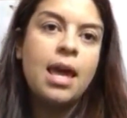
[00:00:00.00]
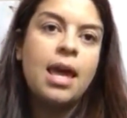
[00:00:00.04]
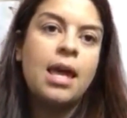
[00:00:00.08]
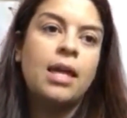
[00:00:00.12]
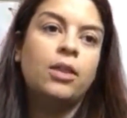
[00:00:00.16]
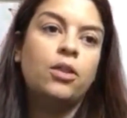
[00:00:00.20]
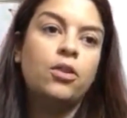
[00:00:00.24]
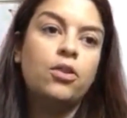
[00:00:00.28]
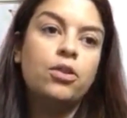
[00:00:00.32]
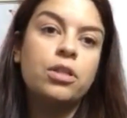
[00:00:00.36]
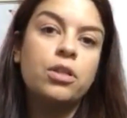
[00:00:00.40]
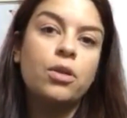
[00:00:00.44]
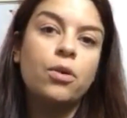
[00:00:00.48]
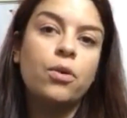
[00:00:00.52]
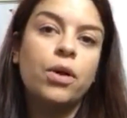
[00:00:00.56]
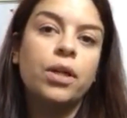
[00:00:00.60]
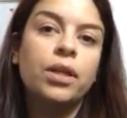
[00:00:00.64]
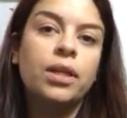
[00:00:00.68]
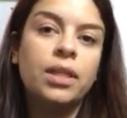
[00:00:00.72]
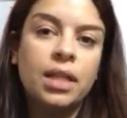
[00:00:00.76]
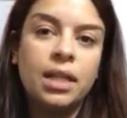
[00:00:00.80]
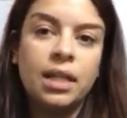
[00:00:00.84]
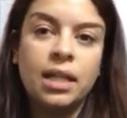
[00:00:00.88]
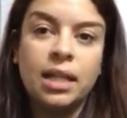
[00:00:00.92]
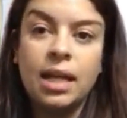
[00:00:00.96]
Entonces
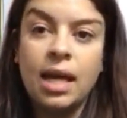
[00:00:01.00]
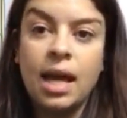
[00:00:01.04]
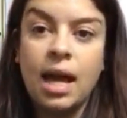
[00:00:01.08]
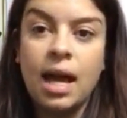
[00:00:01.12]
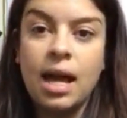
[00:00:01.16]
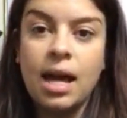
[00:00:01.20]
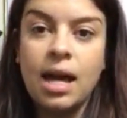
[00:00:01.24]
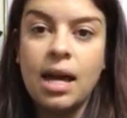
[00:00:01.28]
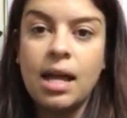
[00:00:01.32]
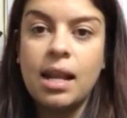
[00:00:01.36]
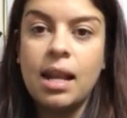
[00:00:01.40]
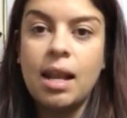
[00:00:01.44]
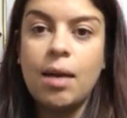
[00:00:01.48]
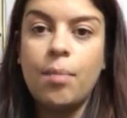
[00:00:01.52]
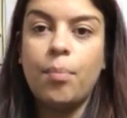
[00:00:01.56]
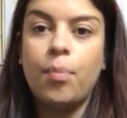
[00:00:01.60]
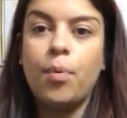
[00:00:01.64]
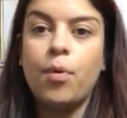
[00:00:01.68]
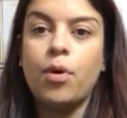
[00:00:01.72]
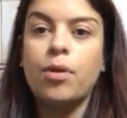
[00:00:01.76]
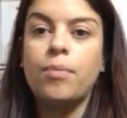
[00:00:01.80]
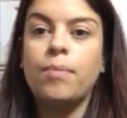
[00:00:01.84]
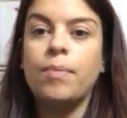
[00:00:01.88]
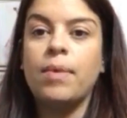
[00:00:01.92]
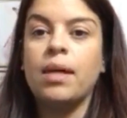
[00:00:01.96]
hoy tenía la
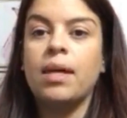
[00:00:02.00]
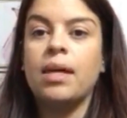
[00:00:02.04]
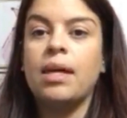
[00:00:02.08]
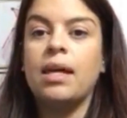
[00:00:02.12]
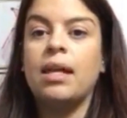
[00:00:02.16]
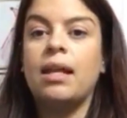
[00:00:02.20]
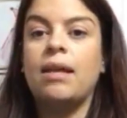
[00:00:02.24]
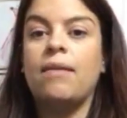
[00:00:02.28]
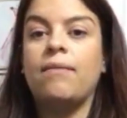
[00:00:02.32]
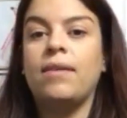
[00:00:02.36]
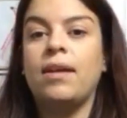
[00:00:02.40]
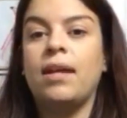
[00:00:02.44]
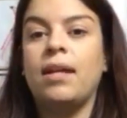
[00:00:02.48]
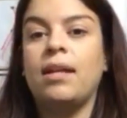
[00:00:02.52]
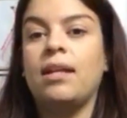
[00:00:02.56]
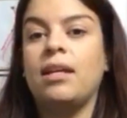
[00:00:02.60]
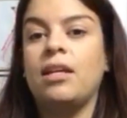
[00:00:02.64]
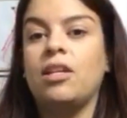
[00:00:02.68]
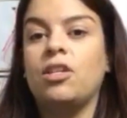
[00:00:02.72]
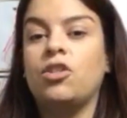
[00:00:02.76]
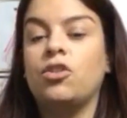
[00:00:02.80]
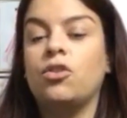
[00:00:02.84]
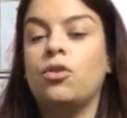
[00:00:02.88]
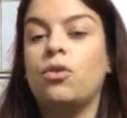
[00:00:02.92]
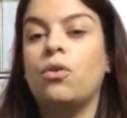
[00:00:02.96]
appointment que le habían
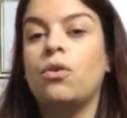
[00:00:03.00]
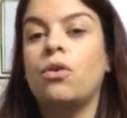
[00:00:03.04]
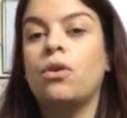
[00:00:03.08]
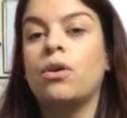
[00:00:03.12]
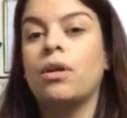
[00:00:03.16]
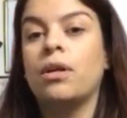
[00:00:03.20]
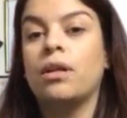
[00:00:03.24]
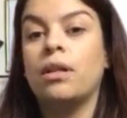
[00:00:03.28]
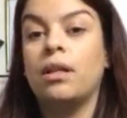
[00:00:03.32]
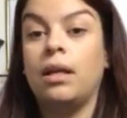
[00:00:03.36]
hecho